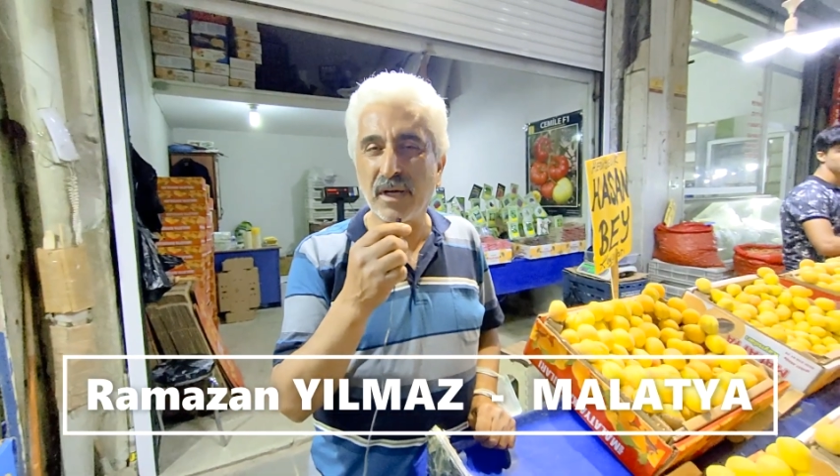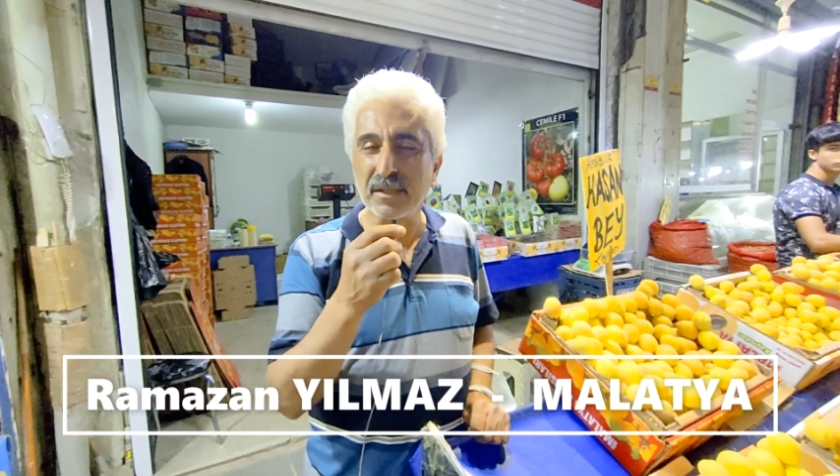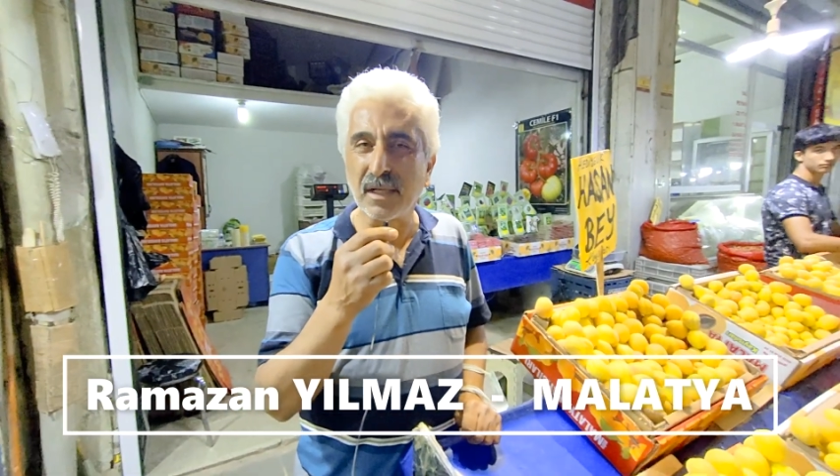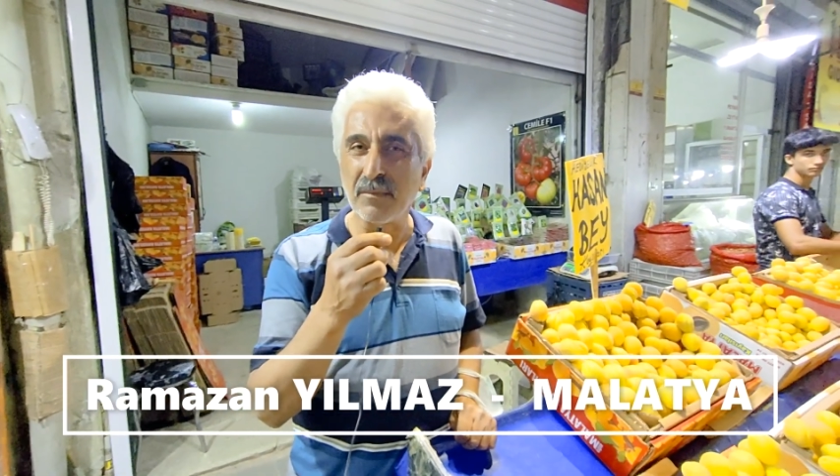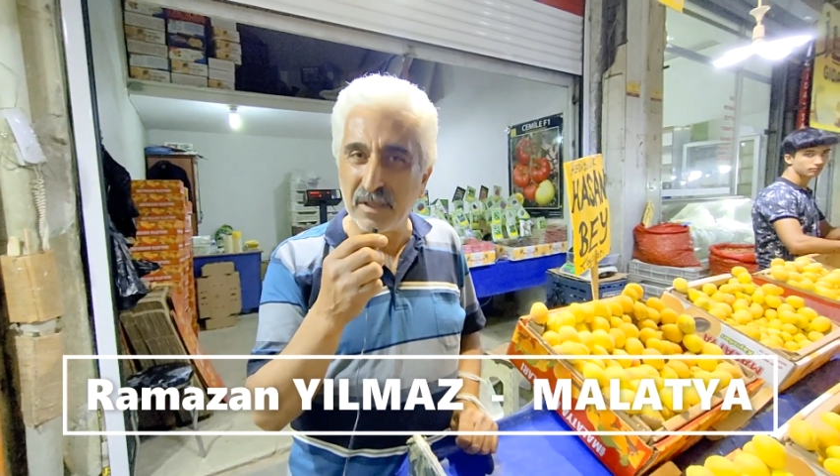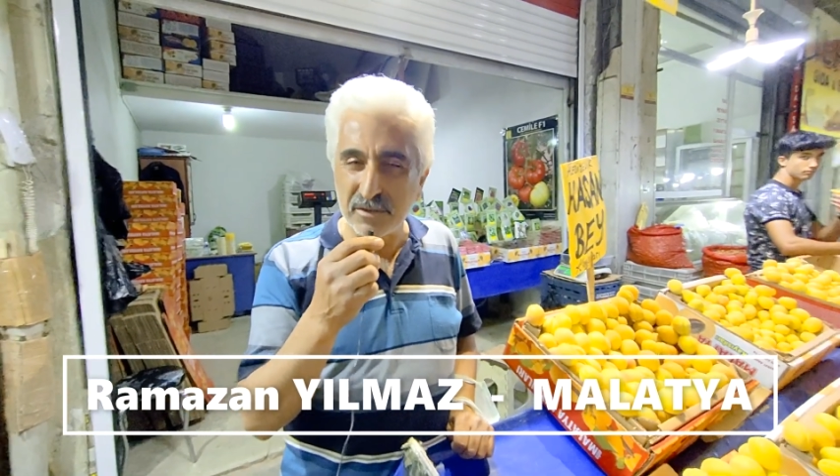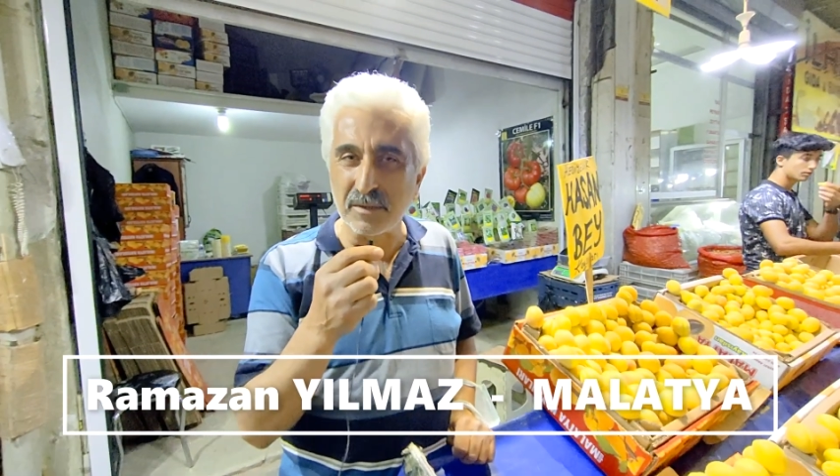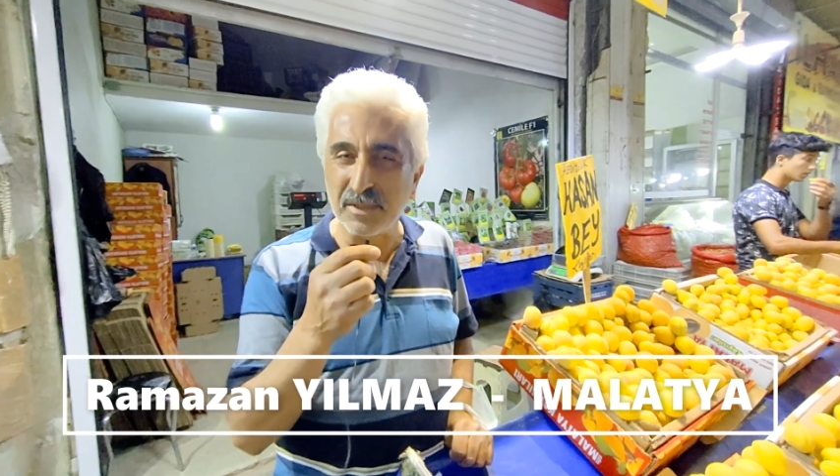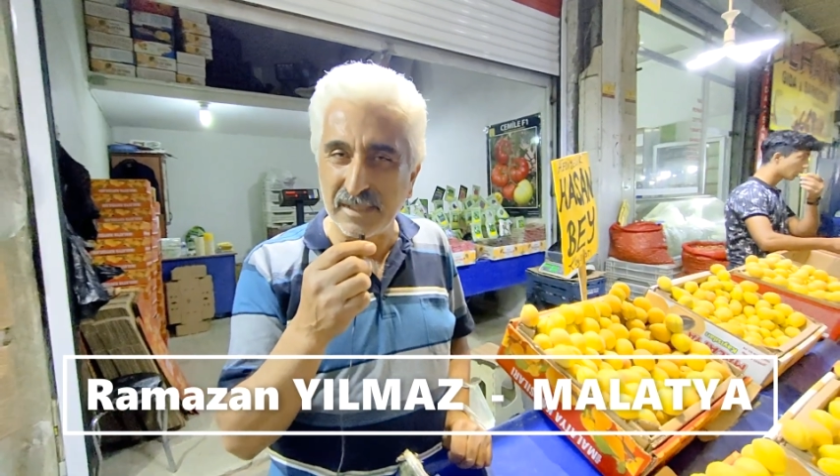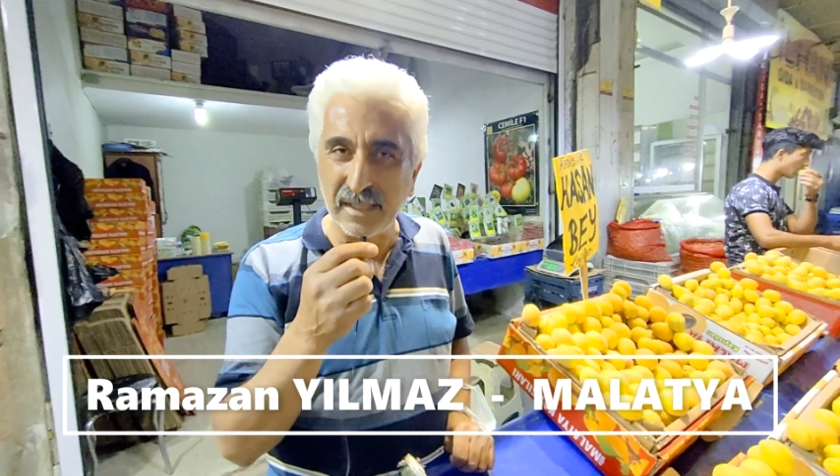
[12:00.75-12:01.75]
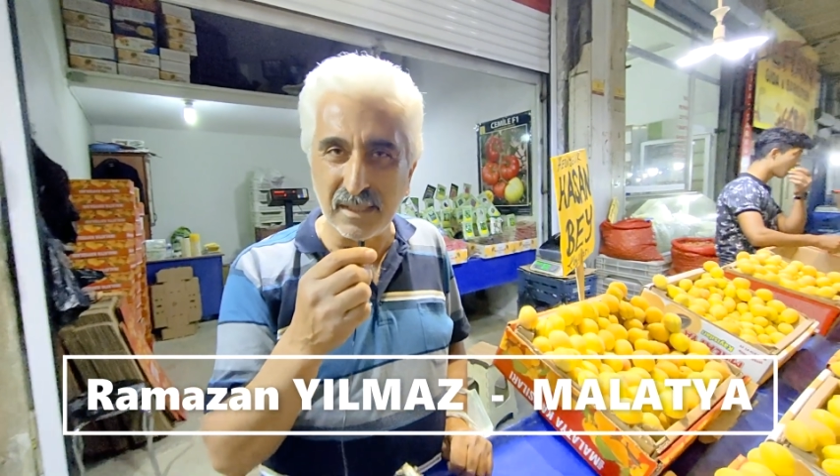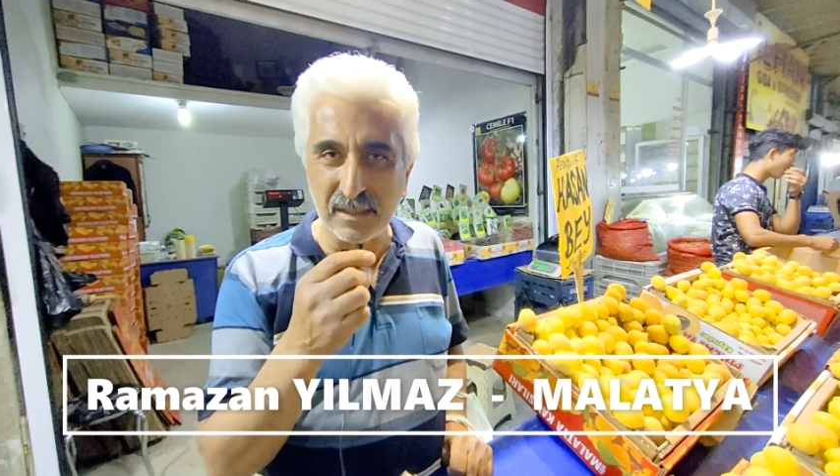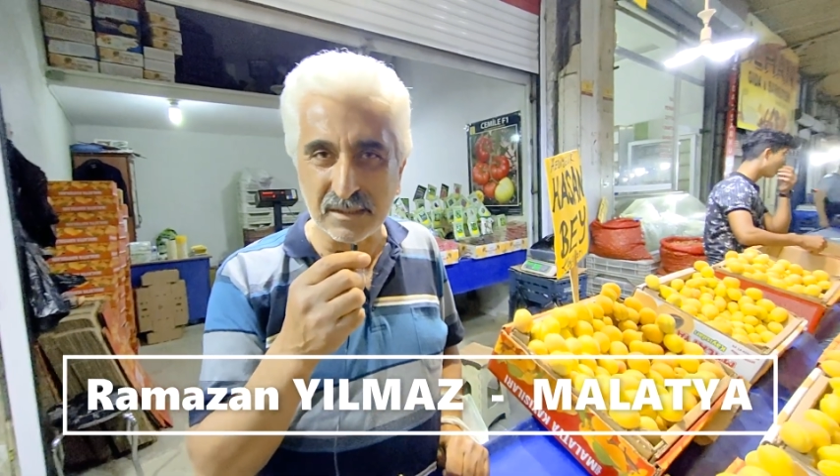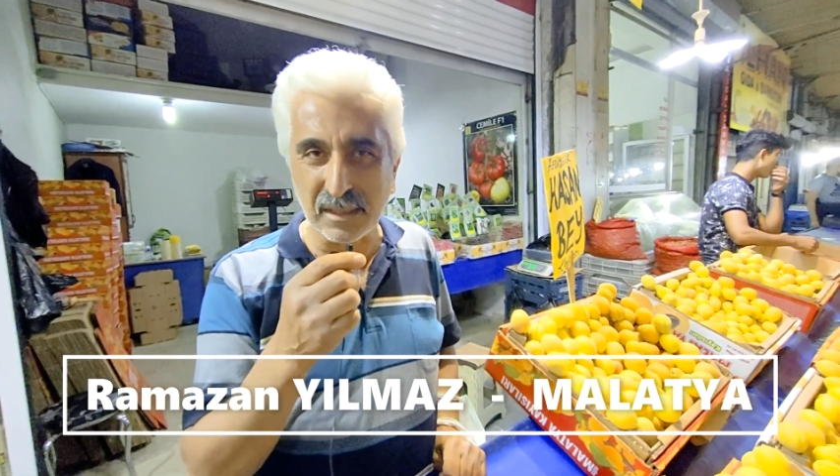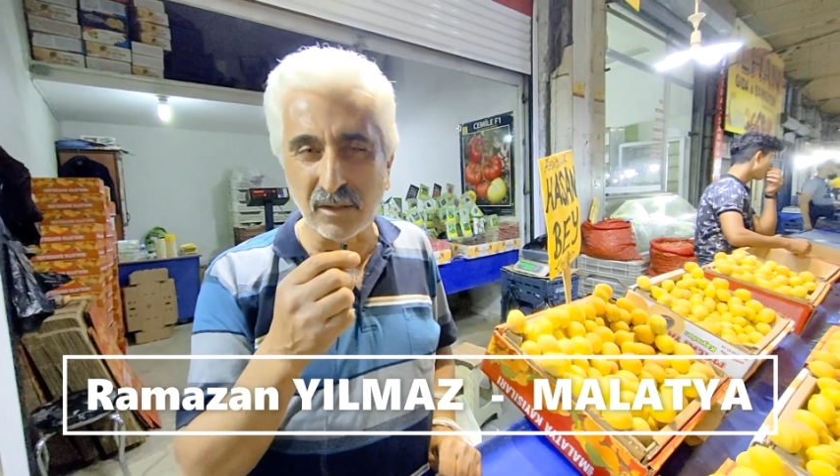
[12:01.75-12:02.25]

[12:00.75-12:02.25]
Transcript: Şu anda mevsimi değil.